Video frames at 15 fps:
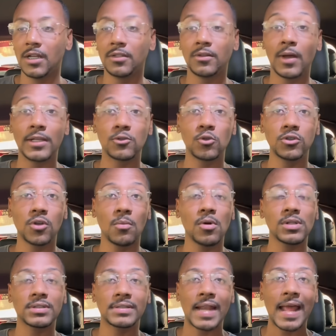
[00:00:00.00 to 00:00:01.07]
Não é justo eu
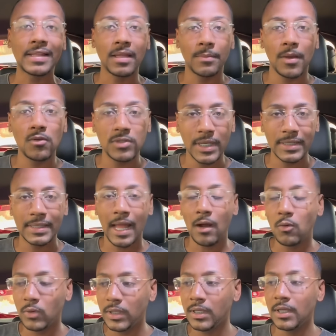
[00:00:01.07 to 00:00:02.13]
mostrar também um dia que dá
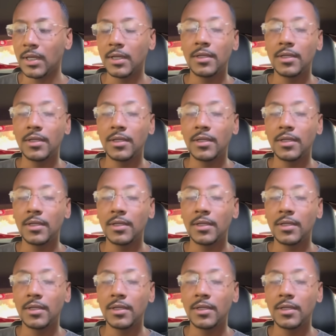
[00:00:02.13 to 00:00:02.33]
ruim.